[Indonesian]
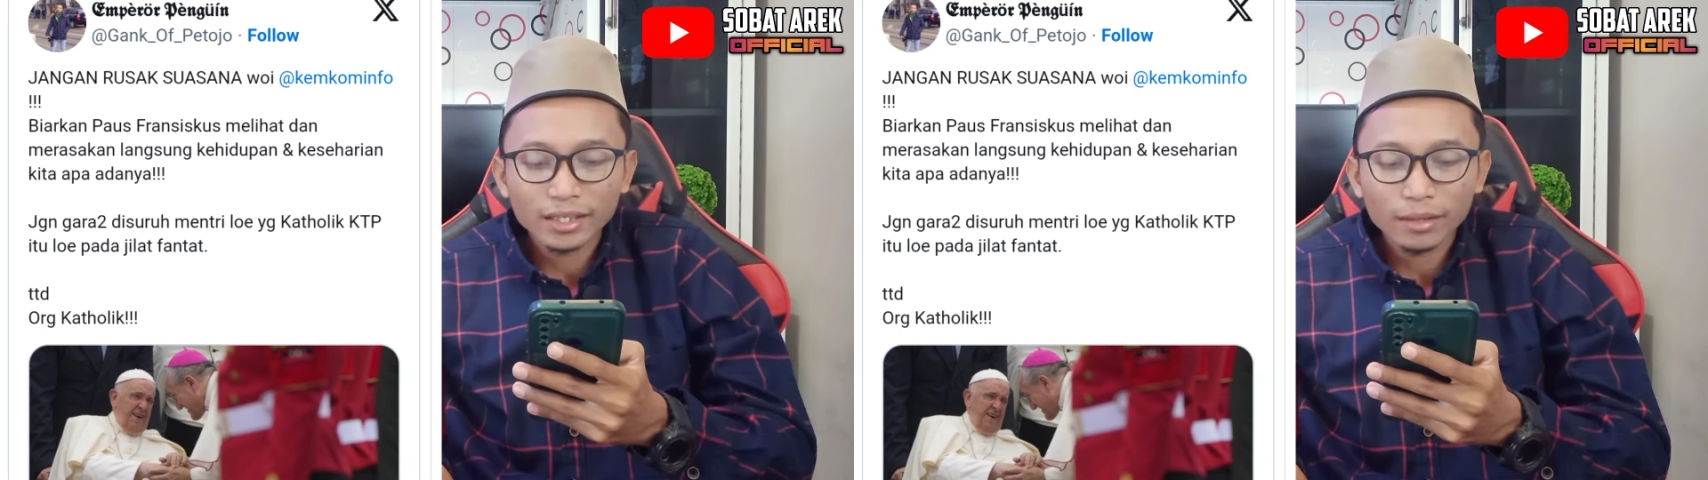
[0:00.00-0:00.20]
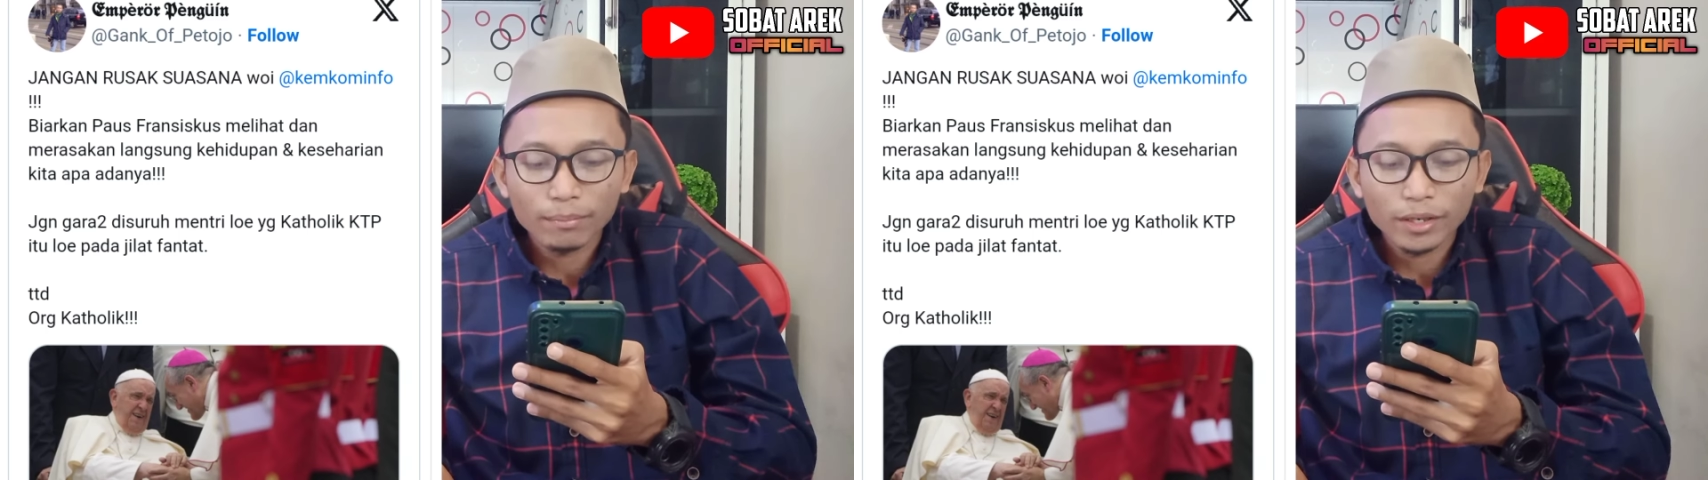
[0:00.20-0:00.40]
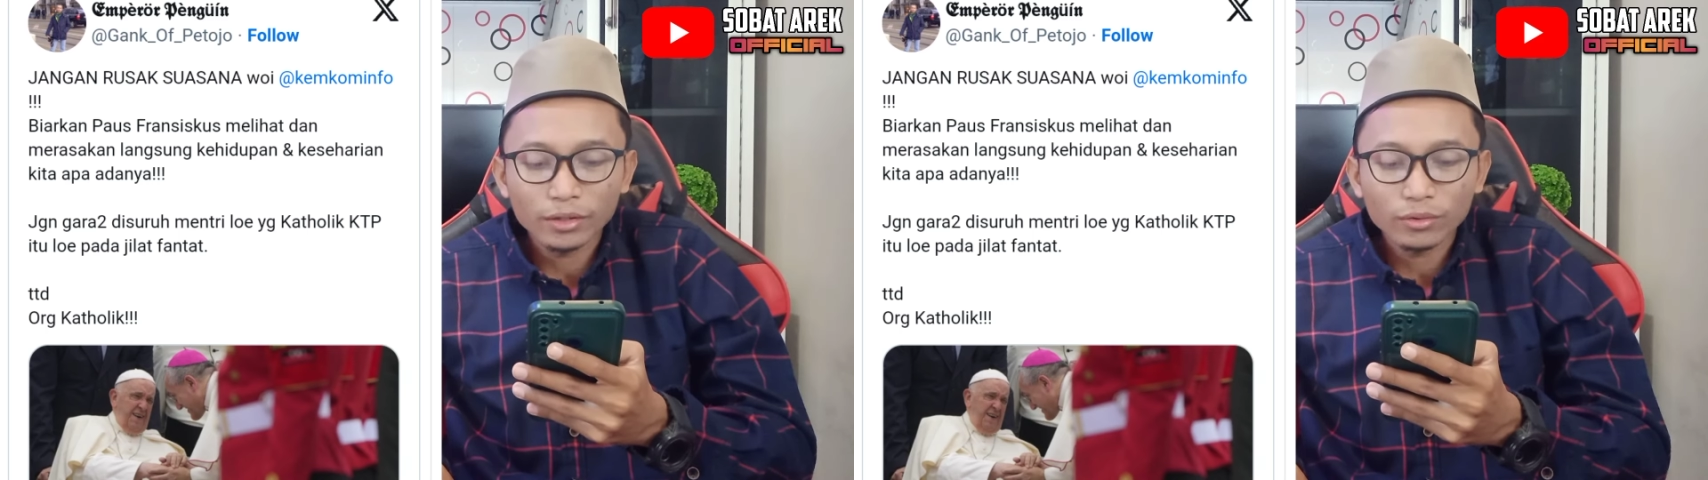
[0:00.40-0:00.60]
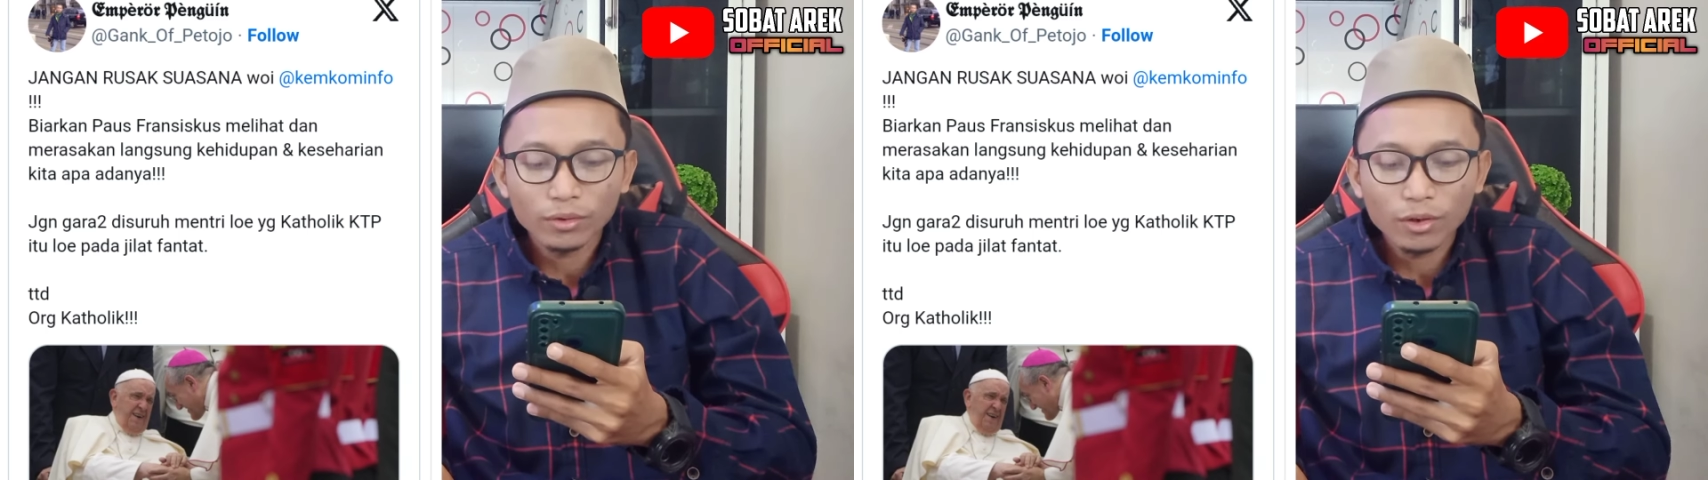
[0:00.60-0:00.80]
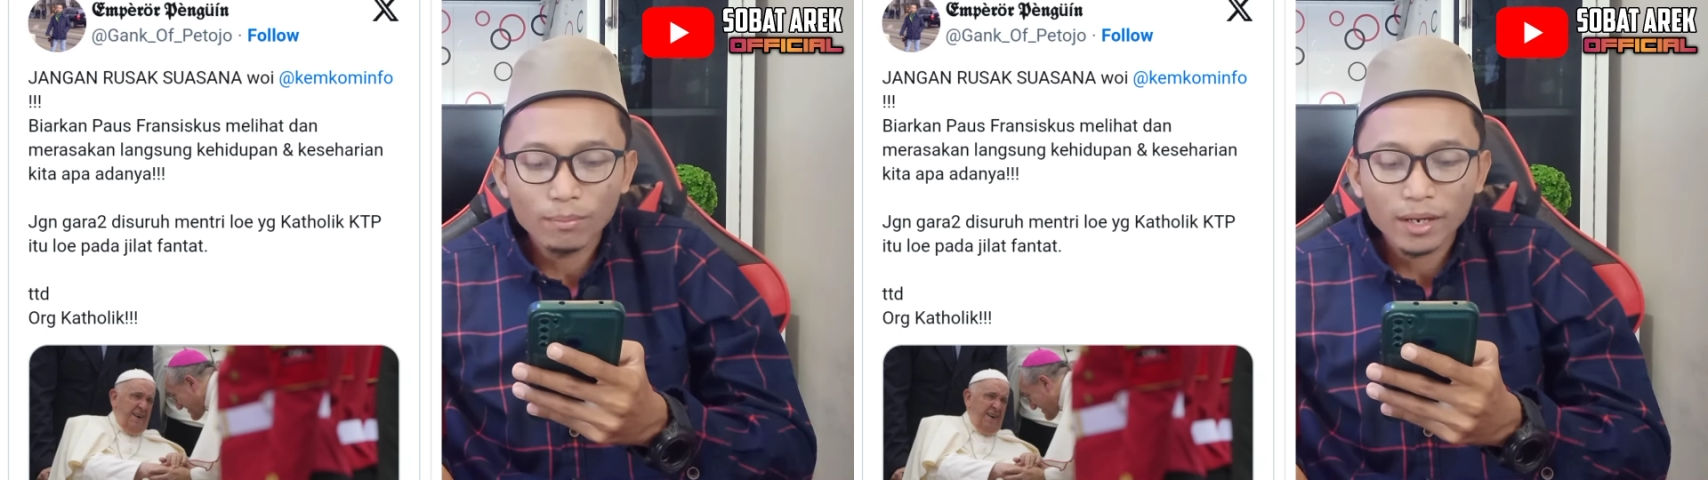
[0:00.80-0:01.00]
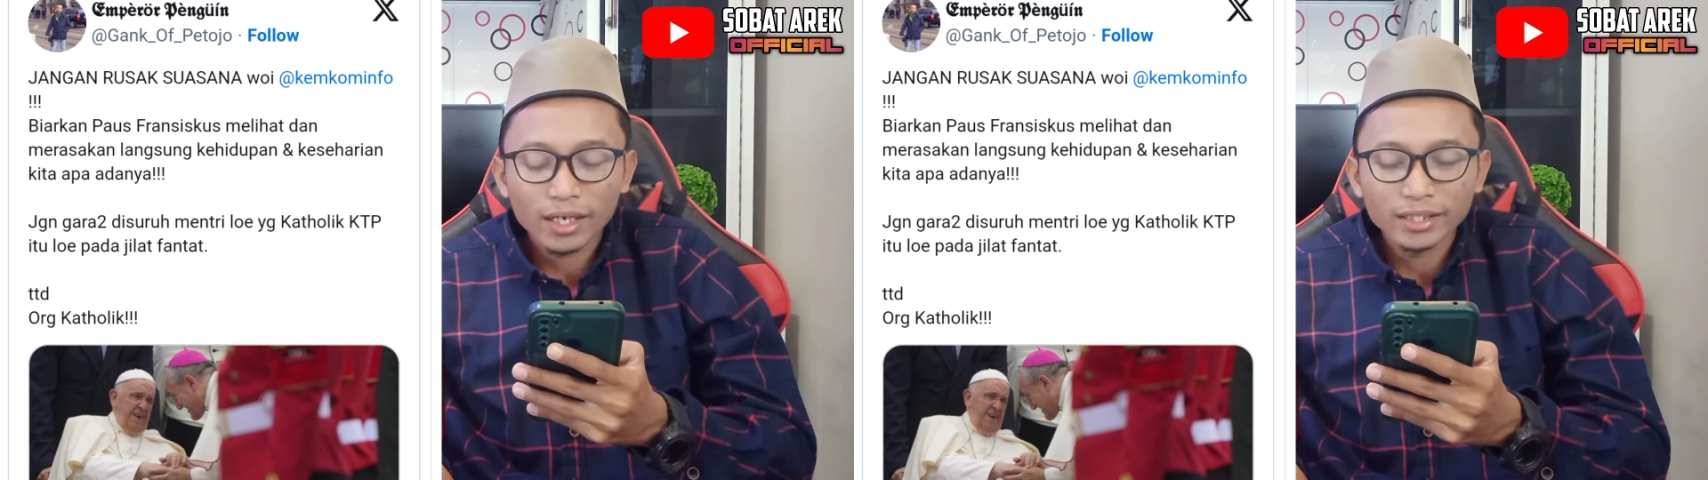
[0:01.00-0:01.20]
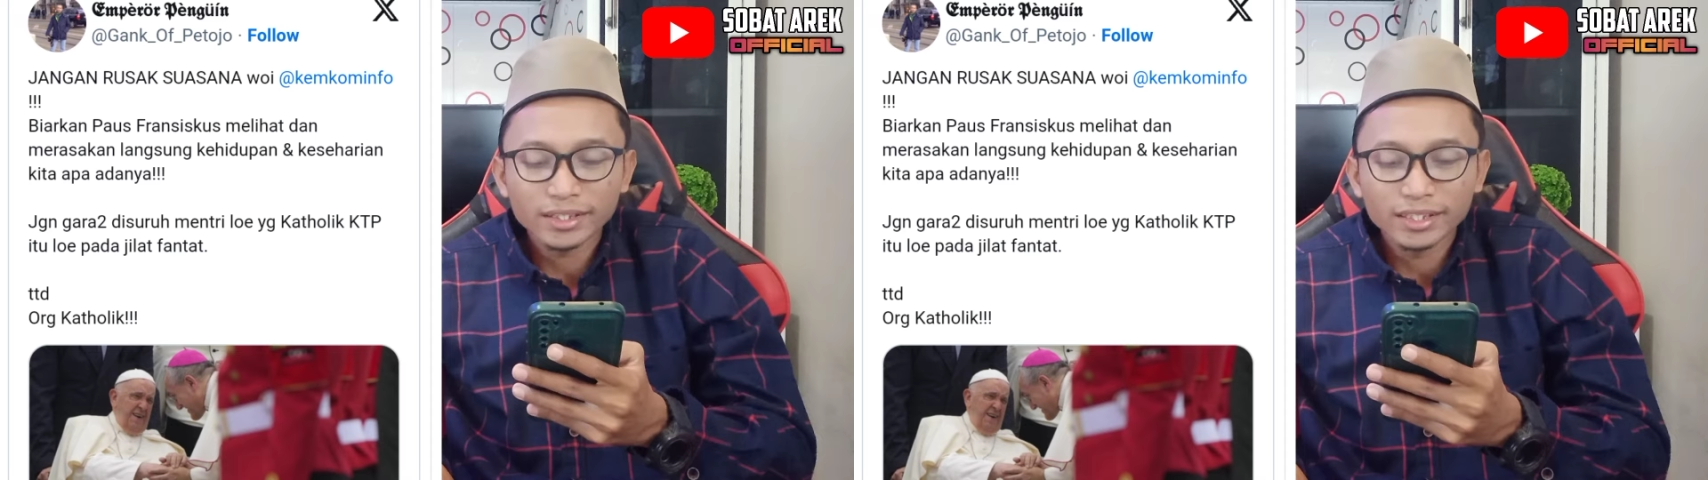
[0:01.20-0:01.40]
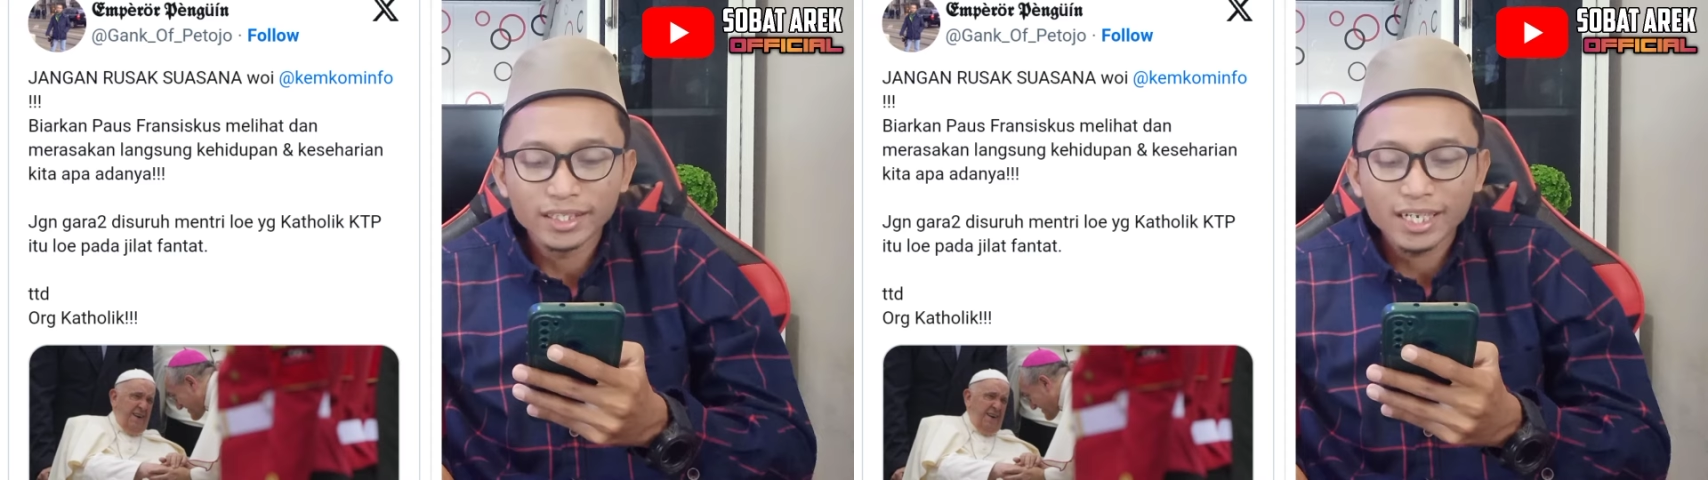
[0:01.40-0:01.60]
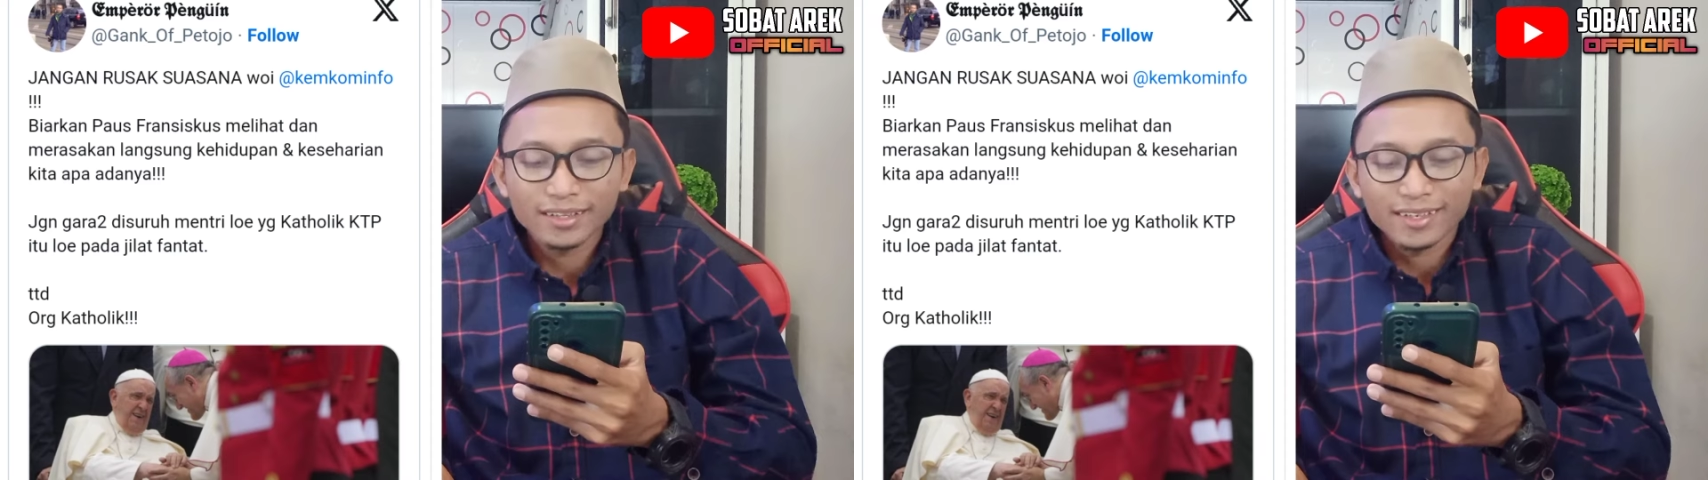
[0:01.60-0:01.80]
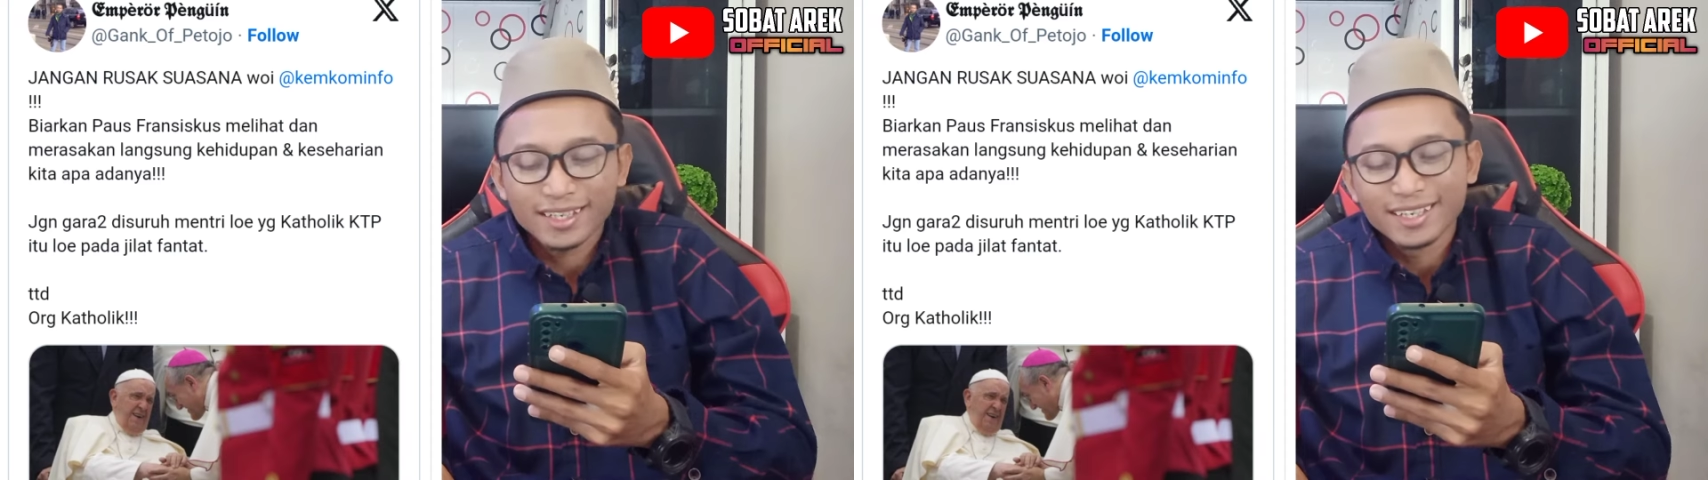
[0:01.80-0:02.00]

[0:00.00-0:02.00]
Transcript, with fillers: KTP itu lo pada jilat